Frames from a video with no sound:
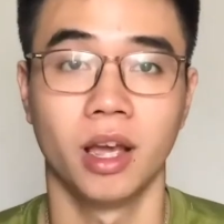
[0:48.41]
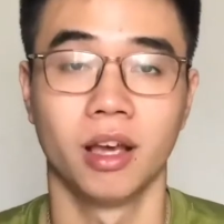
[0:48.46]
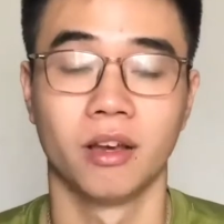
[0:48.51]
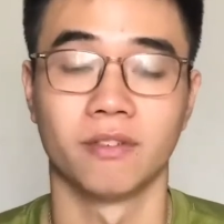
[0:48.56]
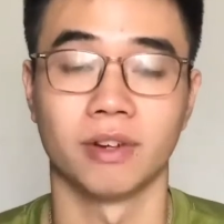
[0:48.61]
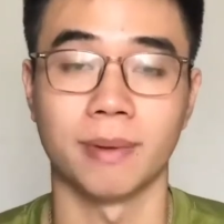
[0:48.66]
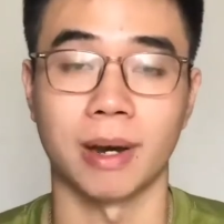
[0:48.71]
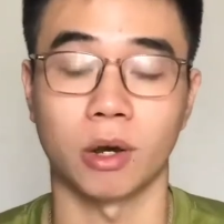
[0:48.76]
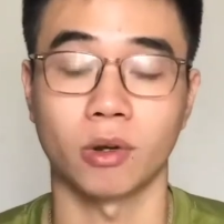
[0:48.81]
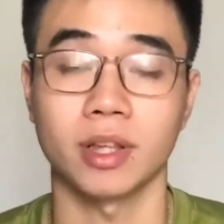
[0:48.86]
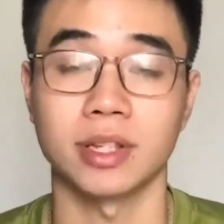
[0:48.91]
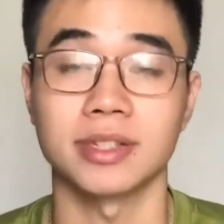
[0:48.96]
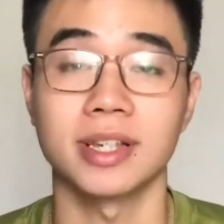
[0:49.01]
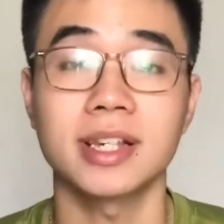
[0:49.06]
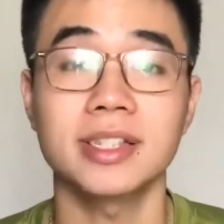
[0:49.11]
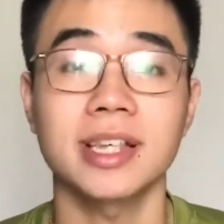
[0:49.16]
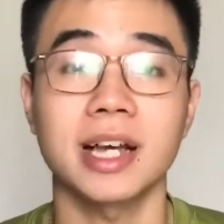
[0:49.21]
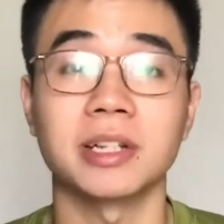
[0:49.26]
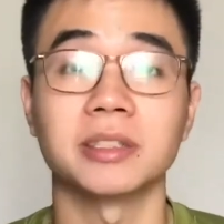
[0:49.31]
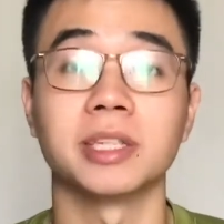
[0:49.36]
Và bạn có thể dễ
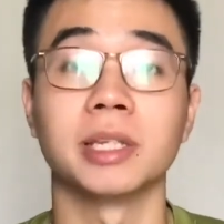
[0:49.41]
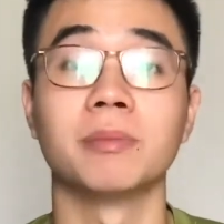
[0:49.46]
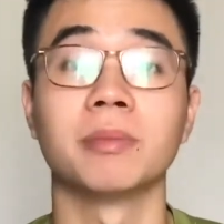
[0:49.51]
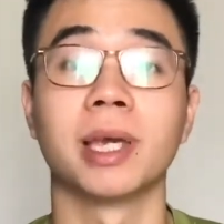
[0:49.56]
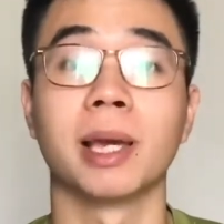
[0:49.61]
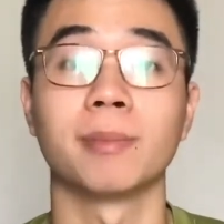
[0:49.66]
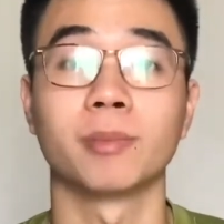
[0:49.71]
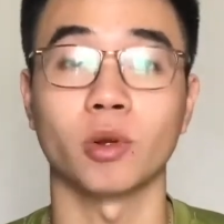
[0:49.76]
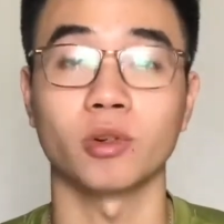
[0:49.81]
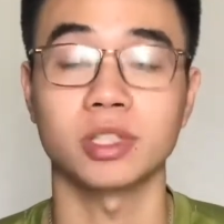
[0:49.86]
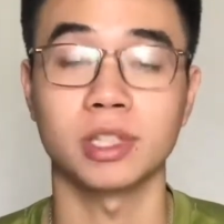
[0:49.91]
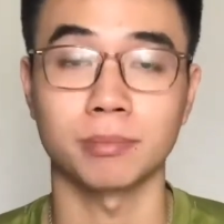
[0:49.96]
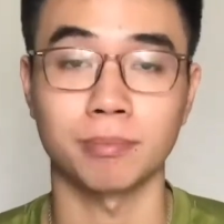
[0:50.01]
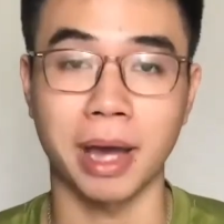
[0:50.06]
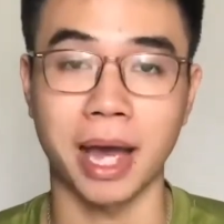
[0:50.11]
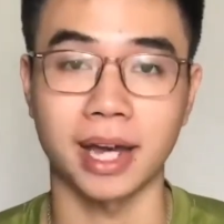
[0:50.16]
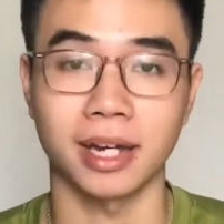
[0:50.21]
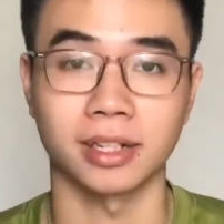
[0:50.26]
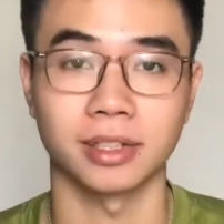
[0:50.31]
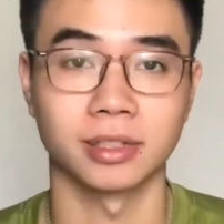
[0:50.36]
dàng tìm kiếm nó trên
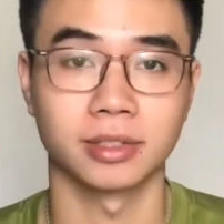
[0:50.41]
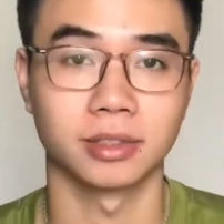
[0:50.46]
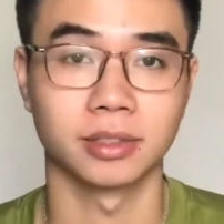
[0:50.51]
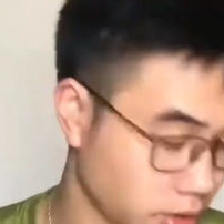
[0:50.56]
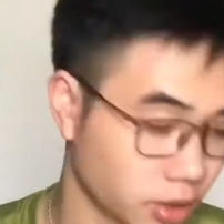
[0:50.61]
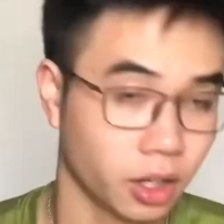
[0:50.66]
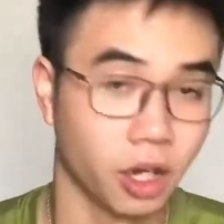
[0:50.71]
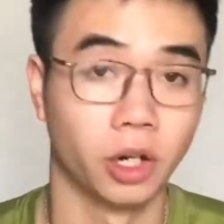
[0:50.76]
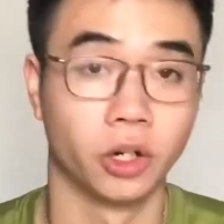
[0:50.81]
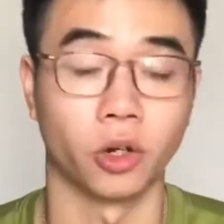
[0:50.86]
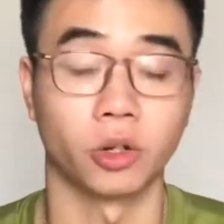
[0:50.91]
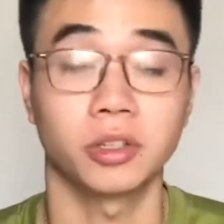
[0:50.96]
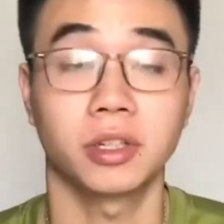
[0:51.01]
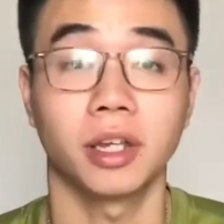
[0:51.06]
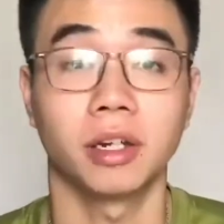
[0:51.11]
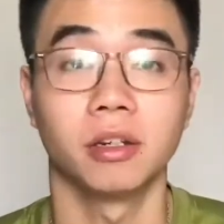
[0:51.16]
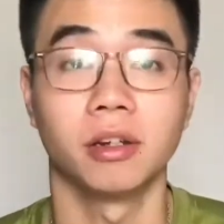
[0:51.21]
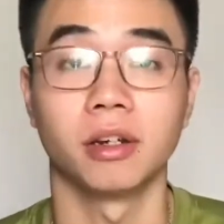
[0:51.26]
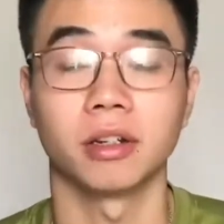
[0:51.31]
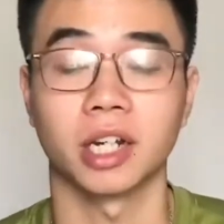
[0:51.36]
mạng. Nó
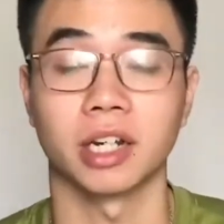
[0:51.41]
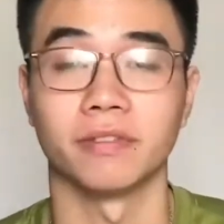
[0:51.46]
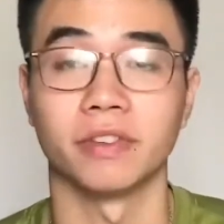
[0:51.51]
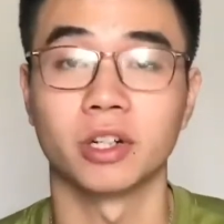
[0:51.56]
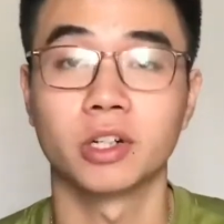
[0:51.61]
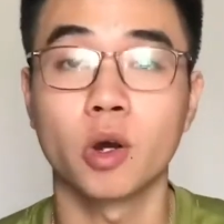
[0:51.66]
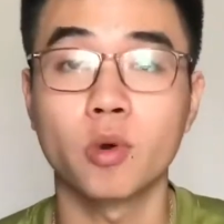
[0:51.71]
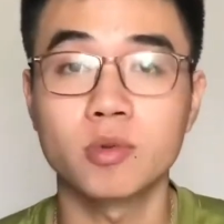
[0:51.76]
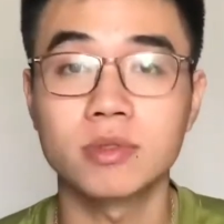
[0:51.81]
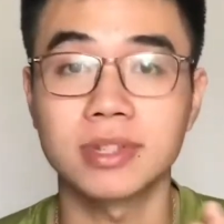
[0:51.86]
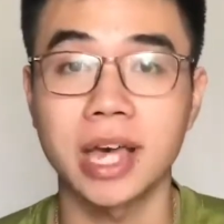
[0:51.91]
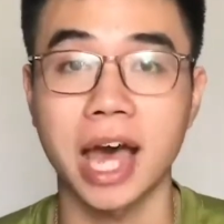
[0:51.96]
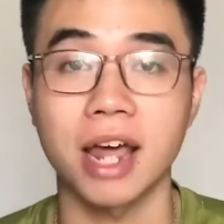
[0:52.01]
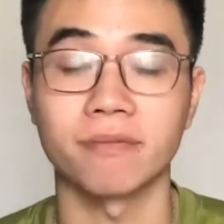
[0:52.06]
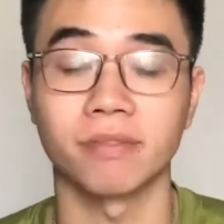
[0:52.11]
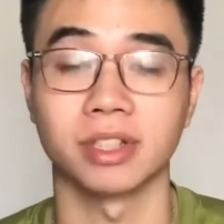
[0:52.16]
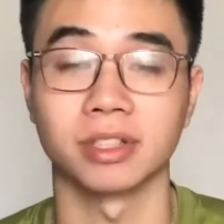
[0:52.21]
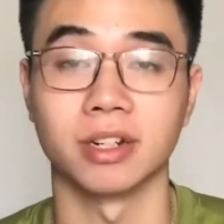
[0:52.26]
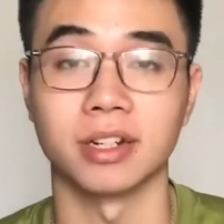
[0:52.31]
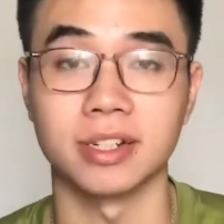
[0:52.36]
tiện lợi cả về không gian
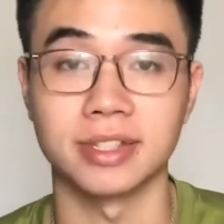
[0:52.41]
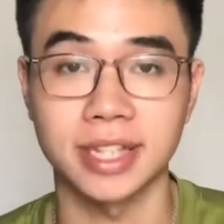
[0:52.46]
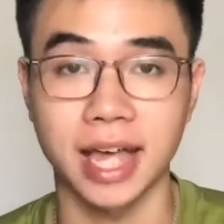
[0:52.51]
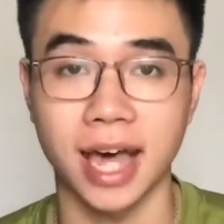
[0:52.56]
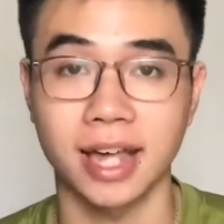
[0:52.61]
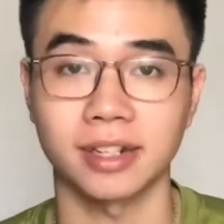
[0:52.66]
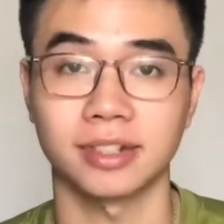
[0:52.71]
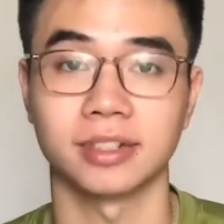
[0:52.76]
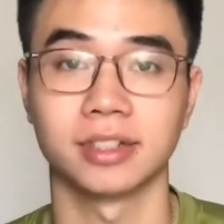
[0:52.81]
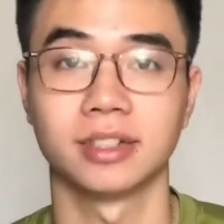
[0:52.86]
và thời gian